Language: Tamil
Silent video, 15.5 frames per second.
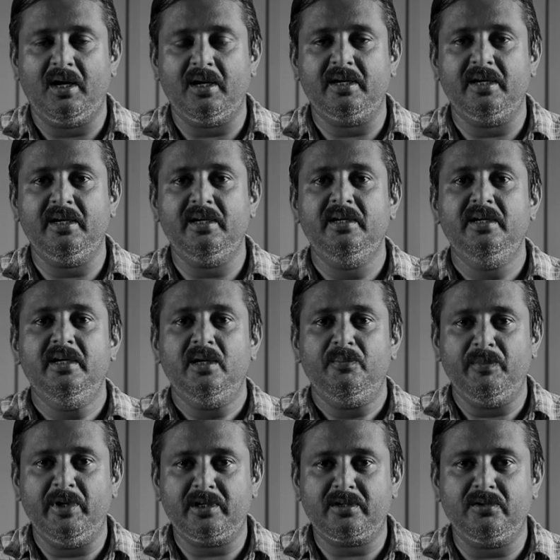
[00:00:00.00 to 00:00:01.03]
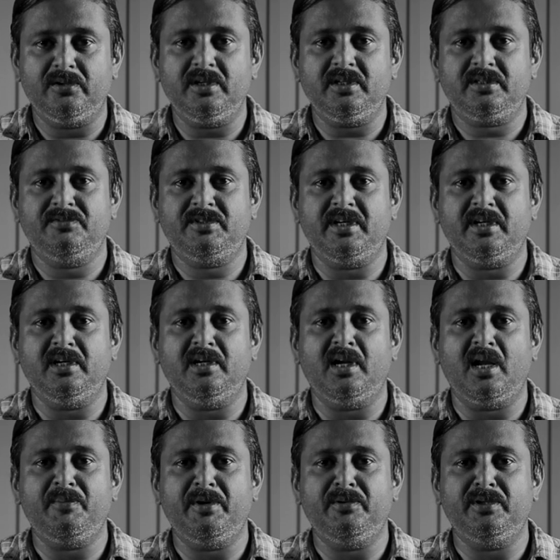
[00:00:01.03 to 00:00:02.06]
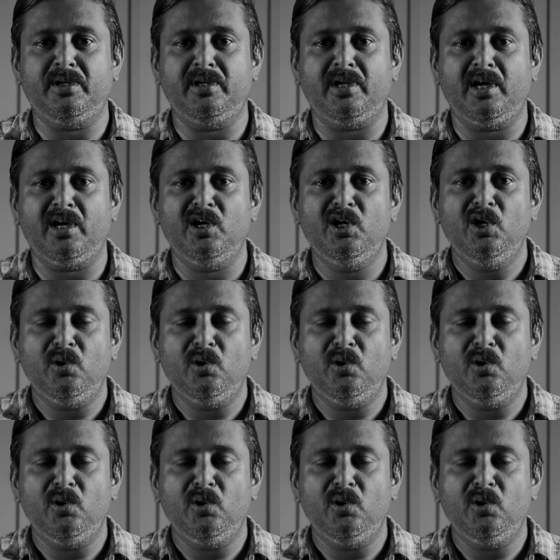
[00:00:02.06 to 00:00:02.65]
ஆக மேற்கொண்ட விஷயங்கள் எல்லாமே வந்துன்னா